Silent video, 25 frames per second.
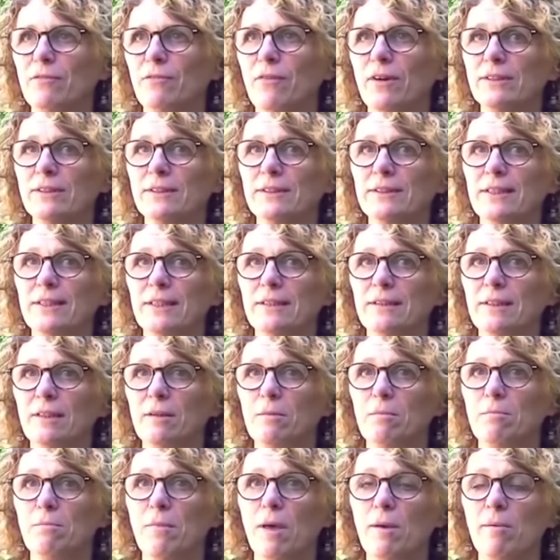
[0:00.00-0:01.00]
Enfin,
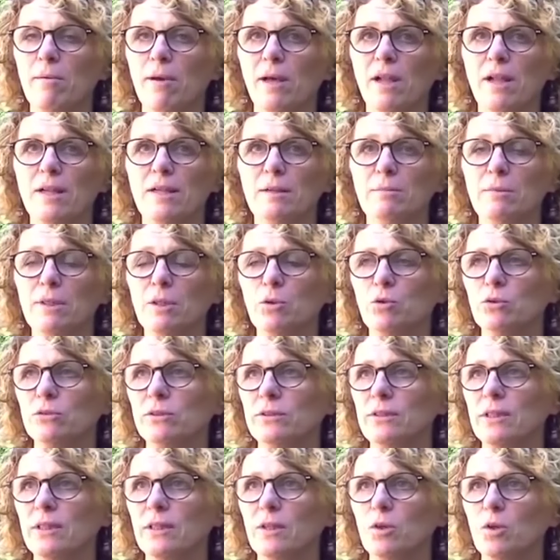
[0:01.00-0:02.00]
c'était même à la limite
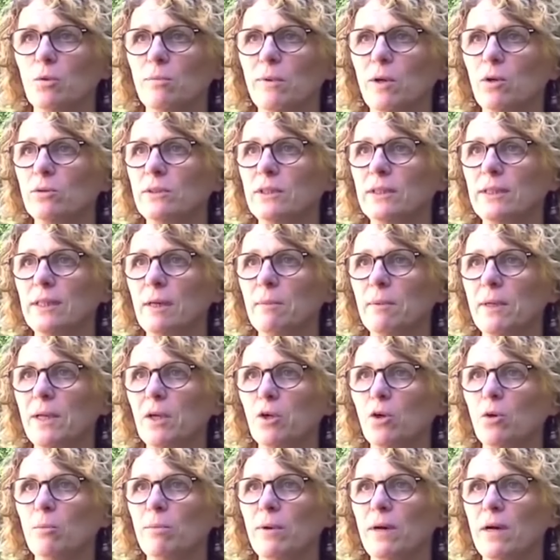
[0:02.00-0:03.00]
considéré comme un handicap
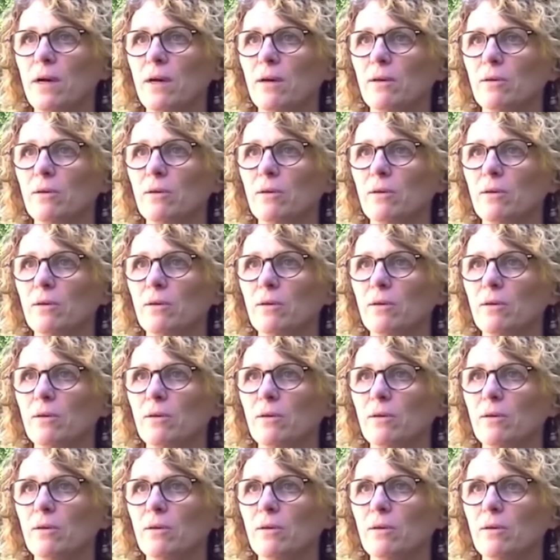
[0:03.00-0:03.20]
quelque part,